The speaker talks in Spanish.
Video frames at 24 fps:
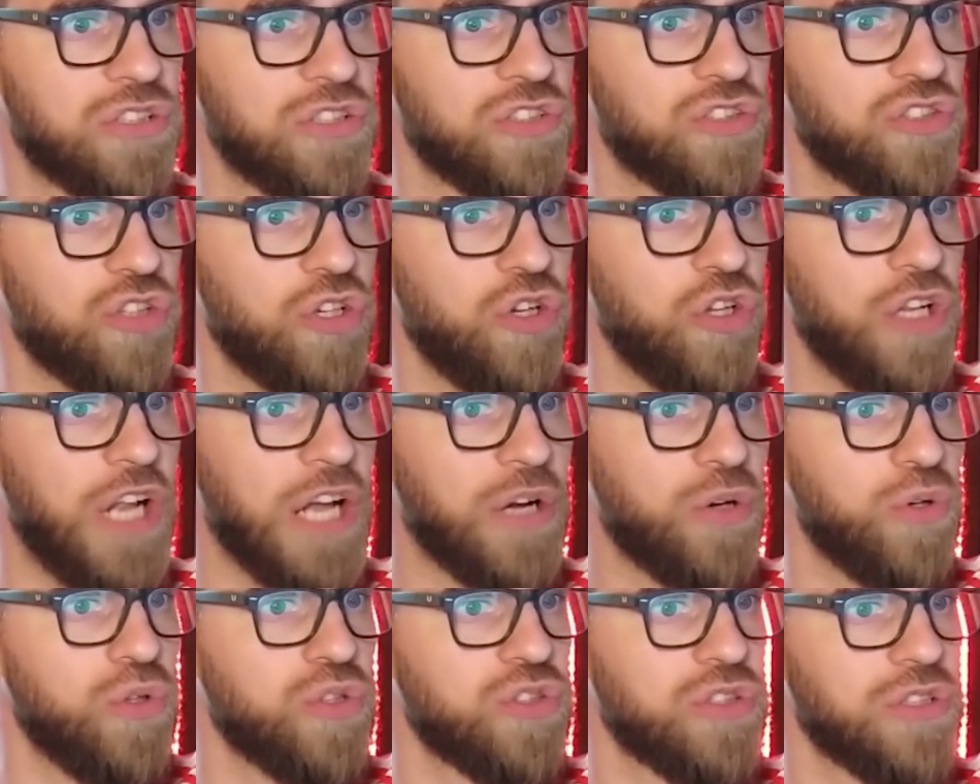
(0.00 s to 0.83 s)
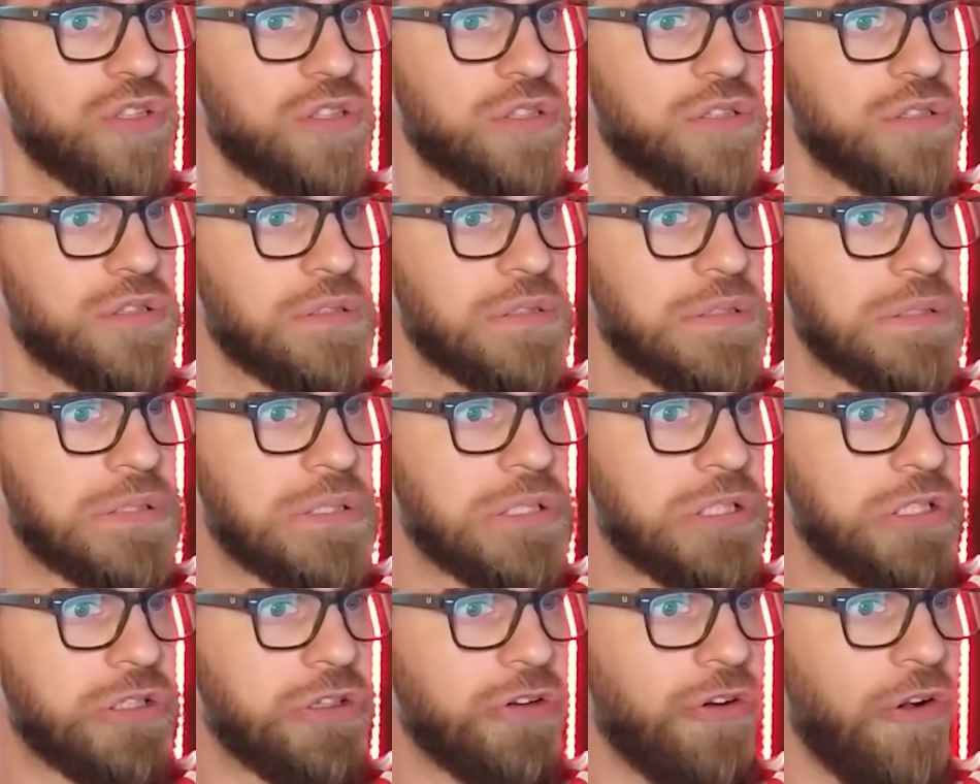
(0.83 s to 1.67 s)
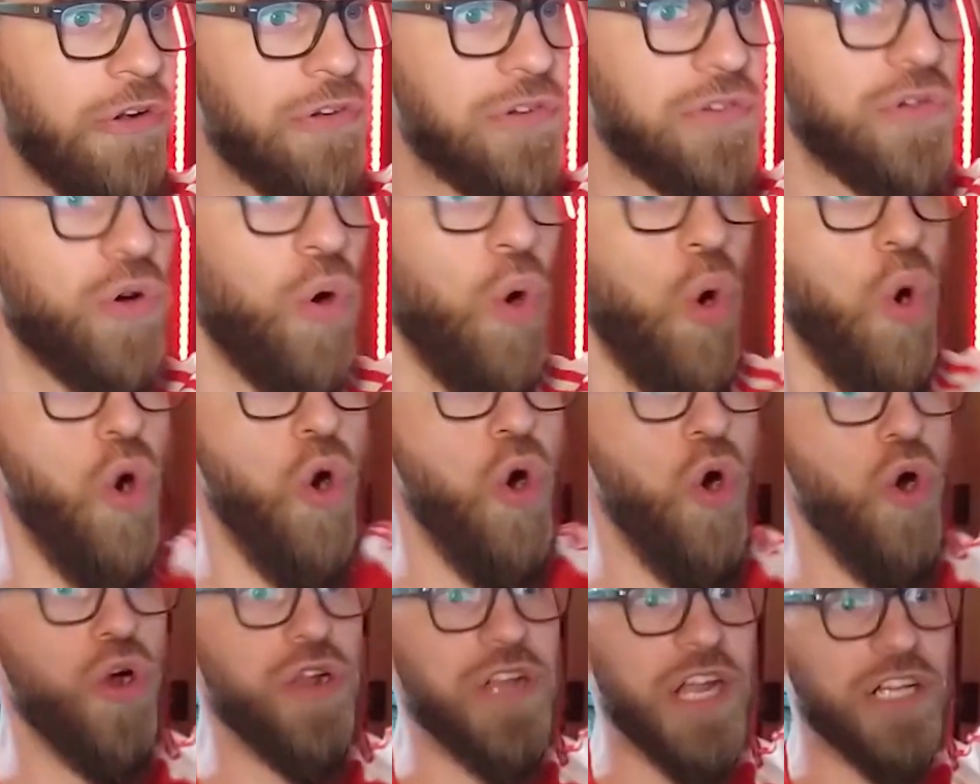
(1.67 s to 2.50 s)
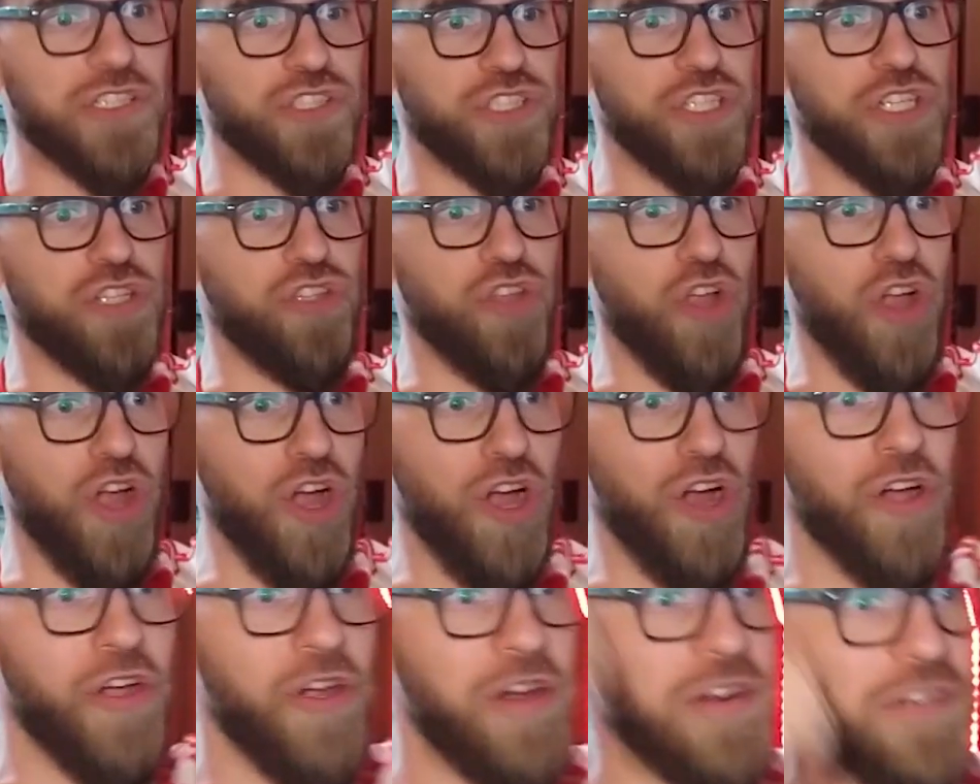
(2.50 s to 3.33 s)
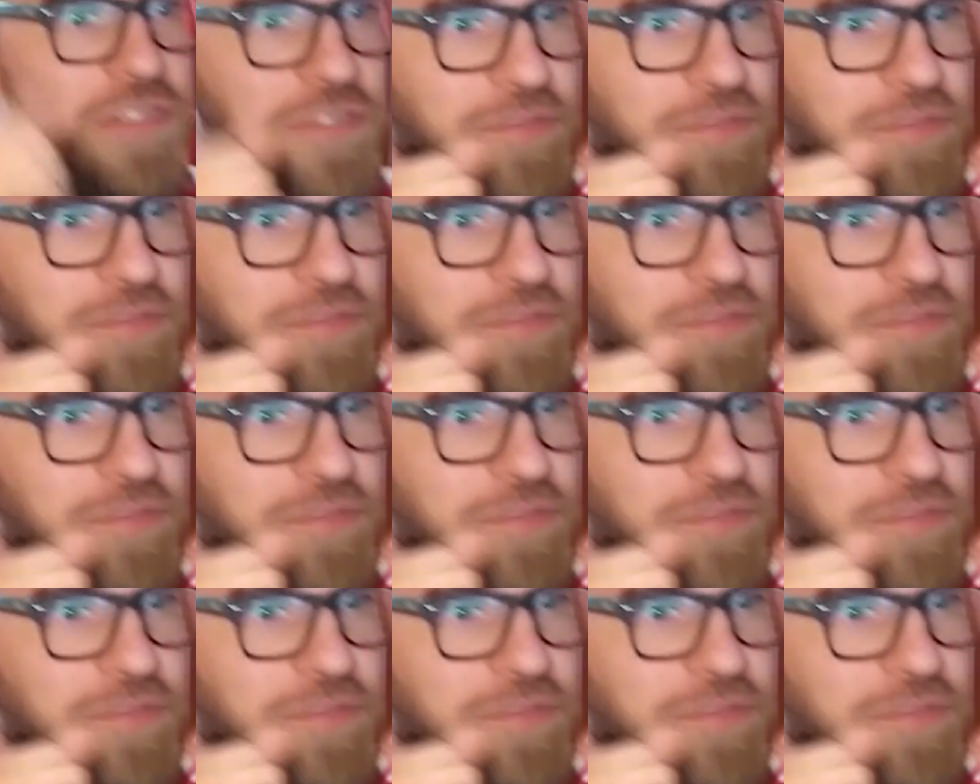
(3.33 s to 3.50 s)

solo de la cruz. ¡Uy, Nachito!